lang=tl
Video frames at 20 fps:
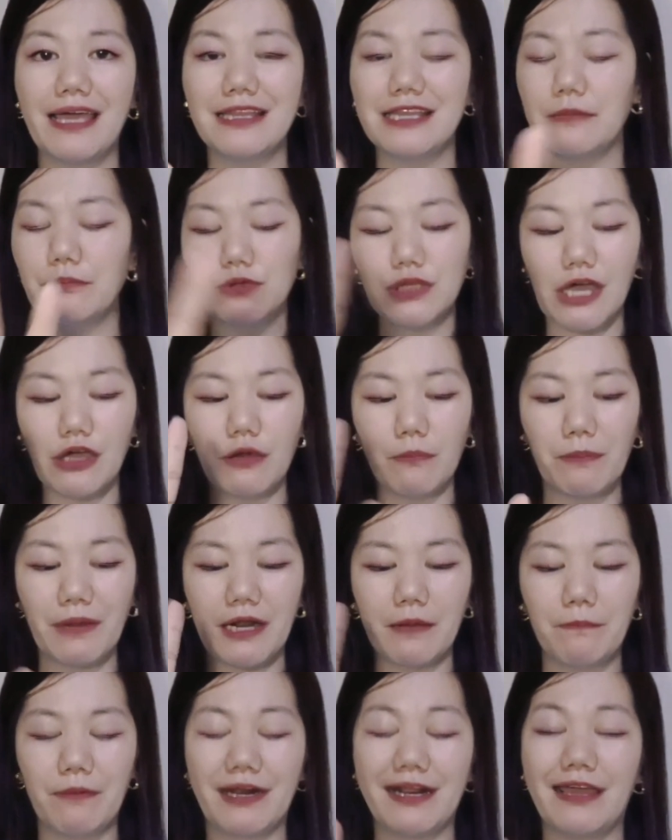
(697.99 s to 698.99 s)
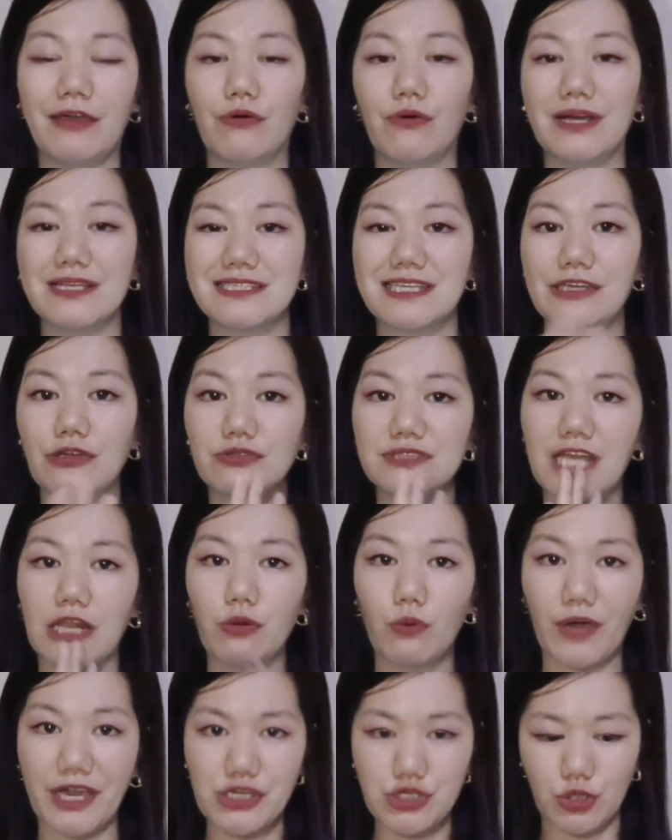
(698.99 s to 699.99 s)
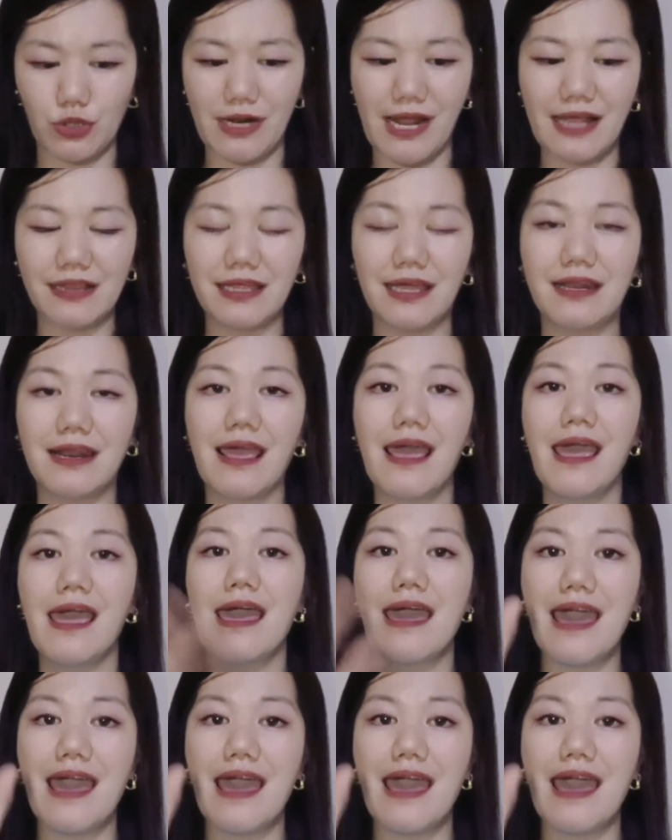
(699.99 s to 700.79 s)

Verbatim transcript: Hindi po tayo pare-pareho kasi yung sa location natin.